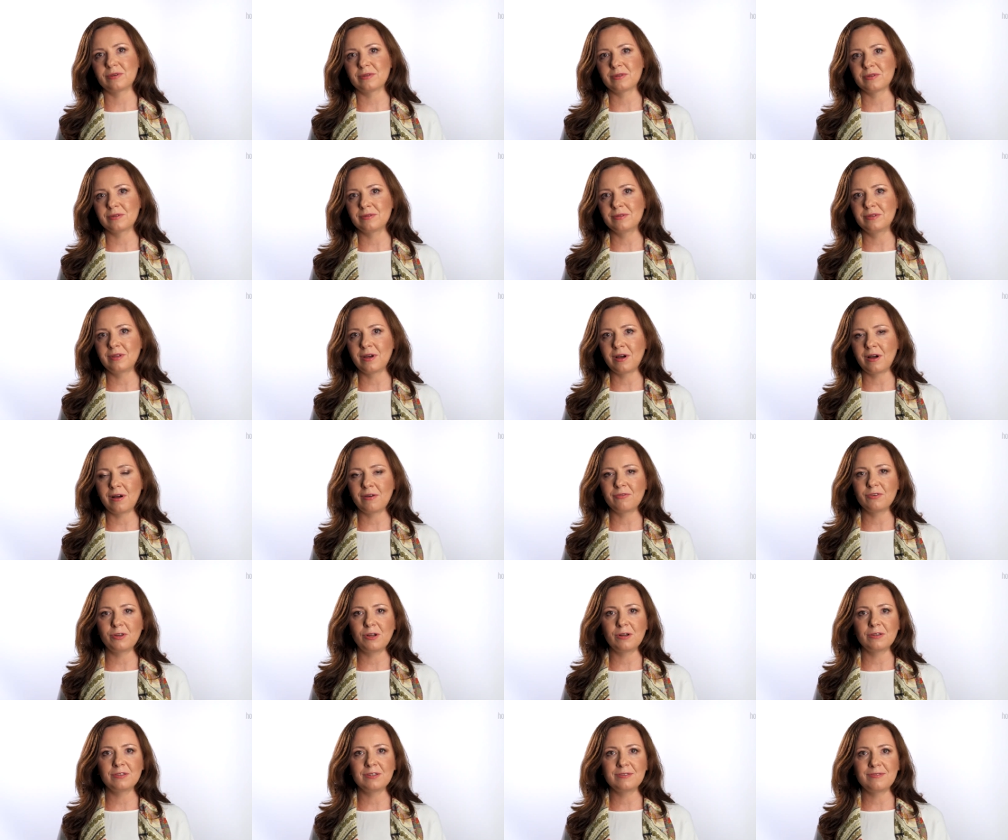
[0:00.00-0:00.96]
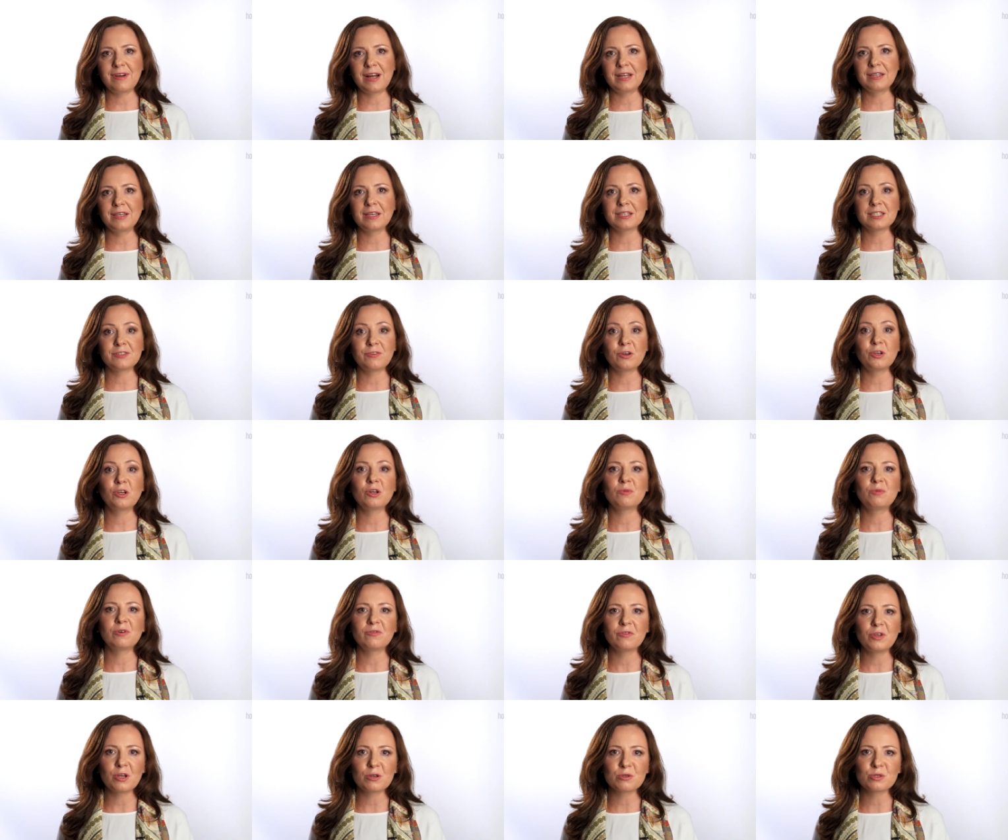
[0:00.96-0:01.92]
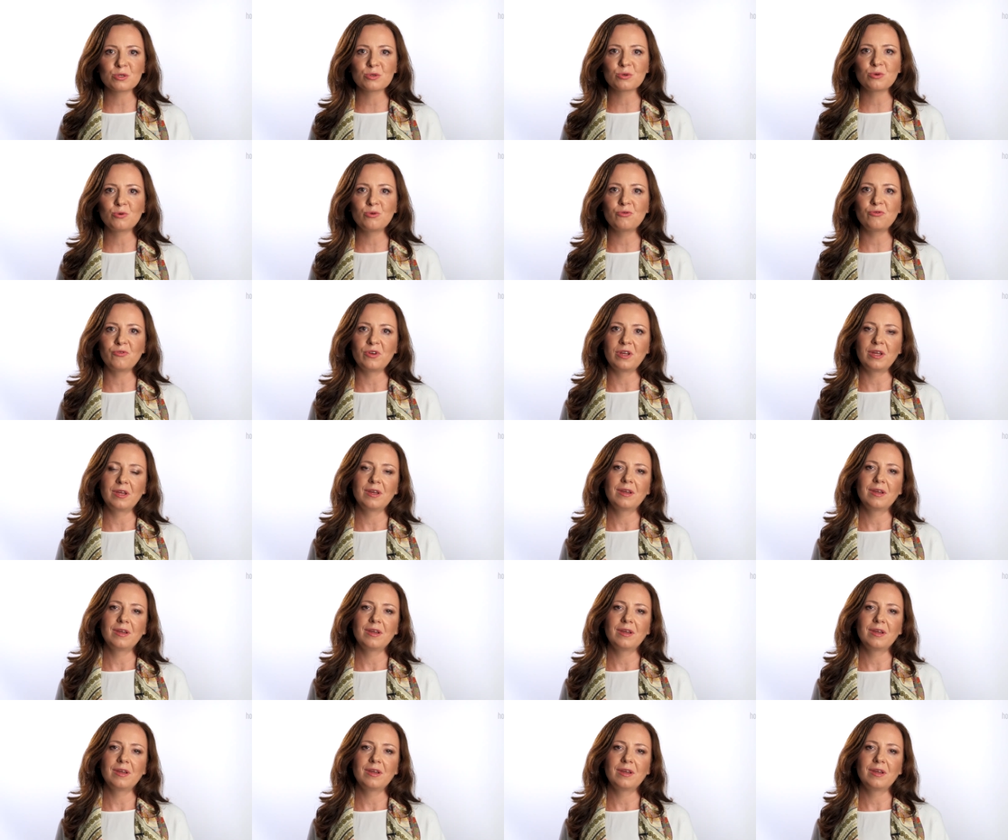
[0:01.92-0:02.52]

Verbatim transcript: e, do wykonywania swoich obowiązków,